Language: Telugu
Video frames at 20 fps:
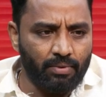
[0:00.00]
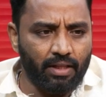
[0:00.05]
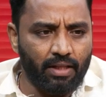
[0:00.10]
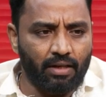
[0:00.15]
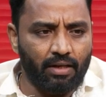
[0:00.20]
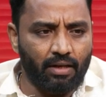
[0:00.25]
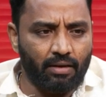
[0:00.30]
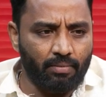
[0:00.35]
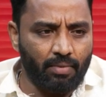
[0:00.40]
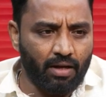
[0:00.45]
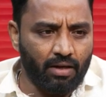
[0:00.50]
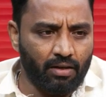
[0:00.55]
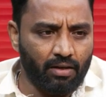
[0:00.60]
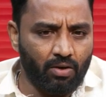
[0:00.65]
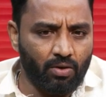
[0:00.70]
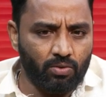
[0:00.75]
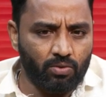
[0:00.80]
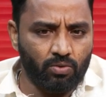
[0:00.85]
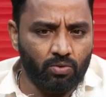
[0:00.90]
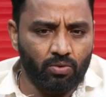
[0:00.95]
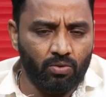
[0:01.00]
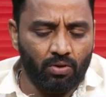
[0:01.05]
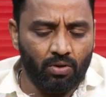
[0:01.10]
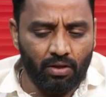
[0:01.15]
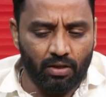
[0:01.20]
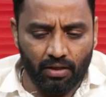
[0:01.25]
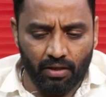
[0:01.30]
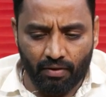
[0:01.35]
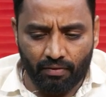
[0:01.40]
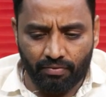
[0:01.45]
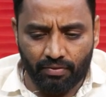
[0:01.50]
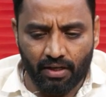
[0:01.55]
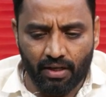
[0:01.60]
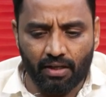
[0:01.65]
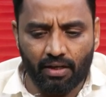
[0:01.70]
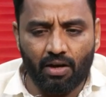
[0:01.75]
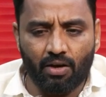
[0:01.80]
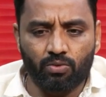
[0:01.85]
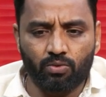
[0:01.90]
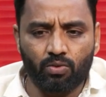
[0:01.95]
మీద నిర్మాణం కావచ్చు
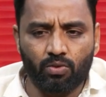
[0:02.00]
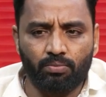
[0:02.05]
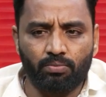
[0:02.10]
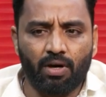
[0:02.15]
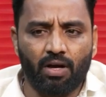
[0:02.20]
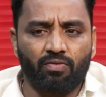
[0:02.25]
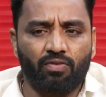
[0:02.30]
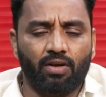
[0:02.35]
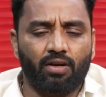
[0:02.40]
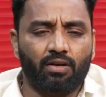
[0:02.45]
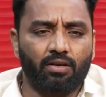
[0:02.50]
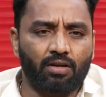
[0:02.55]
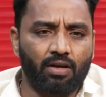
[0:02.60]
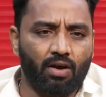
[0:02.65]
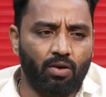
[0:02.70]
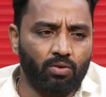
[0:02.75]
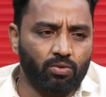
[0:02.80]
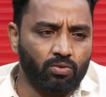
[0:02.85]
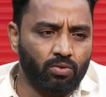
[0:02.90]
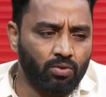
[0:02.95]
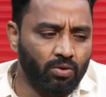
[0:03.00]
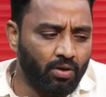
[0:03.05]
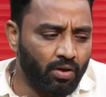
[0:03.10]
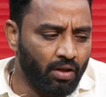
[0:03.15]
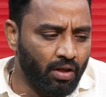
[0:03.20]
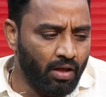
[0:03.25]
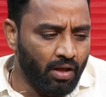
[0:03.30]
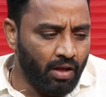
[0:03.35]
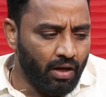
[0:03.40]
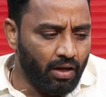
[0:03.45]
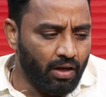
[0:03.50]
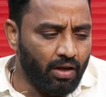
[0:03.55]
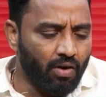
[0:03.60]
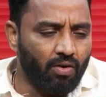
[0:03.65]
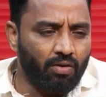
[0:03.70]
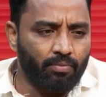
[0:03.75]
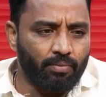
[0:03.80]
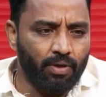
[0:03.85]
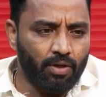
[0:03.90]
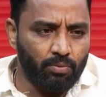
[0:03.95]
ఎఫ్టీఎల్ కావచ్చు బఫర్ కావచ్చు
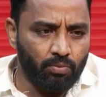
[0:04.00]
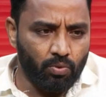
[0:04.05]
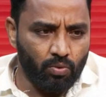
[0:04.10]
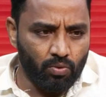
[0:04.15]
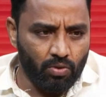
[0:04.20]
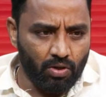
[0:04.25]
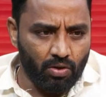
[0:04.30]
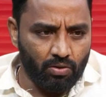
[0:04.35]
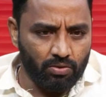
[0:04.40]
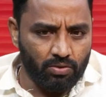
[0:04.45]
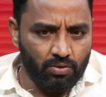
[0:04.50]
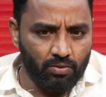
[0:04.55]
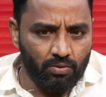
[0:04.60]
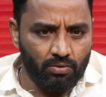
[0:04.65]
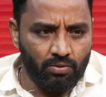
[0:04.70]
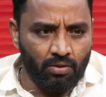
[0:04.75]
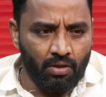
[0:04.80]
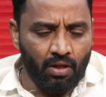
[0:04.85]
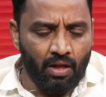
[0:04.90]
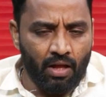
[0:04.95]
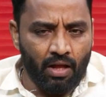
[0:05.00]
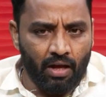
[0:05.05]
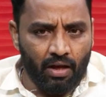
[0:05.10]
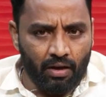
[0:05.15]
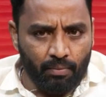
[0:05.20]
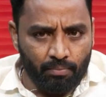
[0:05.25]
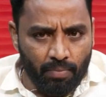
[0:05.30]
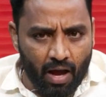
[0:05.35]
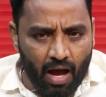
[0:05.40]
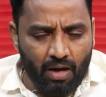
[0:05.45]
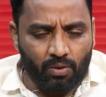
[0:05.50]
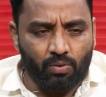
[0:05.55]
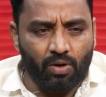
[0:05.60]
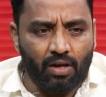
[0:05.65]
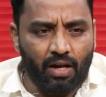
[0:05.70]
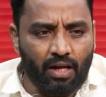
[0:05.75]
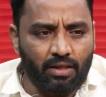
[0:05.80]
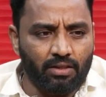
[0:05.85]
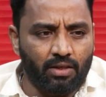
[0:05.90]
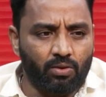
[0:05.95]
గవర్నమెంట్ భూములు కావచ్చు పార్కుల
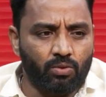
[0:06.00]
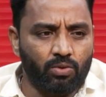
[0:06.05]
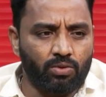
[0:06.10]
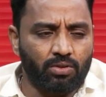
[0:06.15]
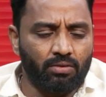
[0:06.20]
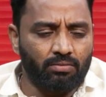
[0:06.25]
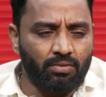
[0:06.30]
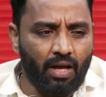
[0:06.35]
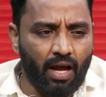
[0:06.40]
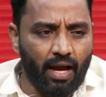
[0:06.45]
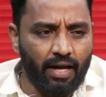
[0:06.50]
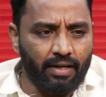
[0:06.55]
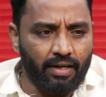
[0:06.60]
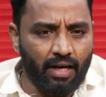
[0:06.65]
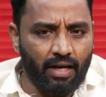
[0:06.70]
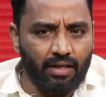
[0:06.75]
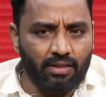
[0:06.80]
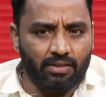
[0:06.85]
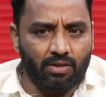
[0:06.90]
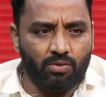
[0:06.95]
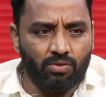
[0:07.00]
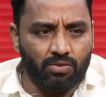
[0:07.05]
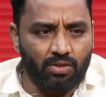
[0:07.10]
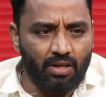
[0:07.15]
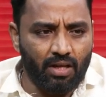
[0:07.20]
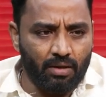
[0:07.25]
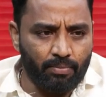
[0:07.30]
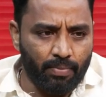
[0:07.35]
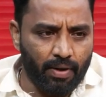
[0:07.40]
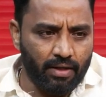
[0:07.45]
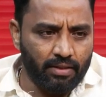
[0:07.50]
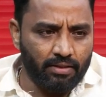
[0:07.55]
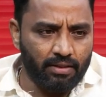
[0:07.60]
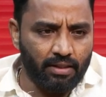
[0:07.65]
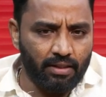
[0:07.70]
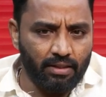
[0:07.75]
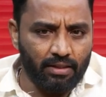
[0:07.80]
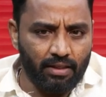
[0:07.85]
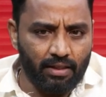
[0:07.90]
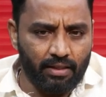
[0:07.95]
రక్షణ కోసం హైడ్రా అనే సంస్థను ఏర్పాటు
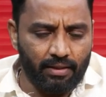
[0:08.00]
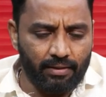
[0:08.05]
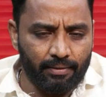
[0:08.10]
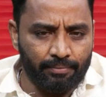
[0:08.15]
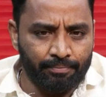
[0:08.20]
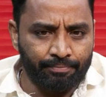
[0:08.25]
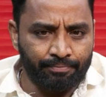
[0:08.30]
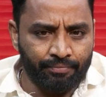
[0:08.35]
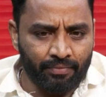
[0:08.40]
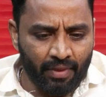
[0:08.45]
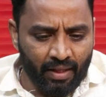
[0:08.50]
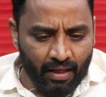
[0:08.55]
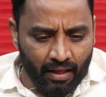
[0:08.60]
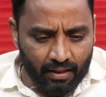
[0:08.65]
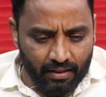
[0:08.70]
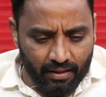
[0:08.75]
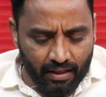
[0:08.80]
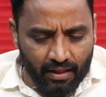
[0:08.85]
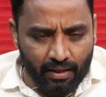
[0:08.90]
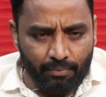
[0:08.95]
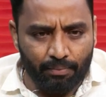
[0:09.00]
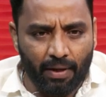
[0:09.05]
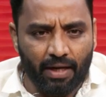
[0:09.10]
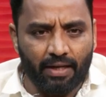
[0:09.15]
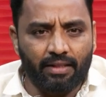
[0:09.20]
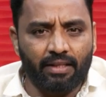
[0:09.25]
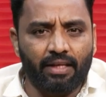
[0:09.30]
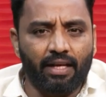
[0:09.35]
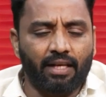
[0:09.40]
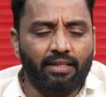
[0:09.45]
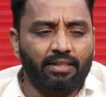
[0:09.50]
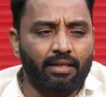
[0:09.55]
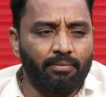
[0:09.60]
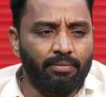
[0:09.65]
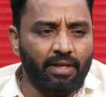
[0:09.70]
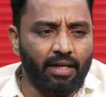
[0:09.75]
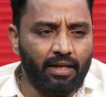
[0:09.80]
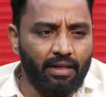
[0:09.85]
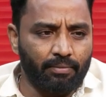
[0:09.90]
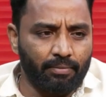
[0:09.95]
చేయడం జరిగింది దీని పరిధి
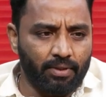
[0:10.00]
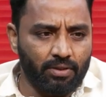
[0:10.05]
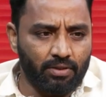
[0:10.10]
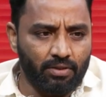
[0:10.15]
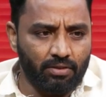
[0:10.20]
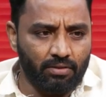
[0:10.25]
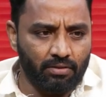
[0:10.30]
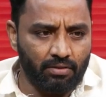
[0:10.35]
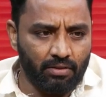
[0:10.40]
హెచ్ఎండి లిమిట్స్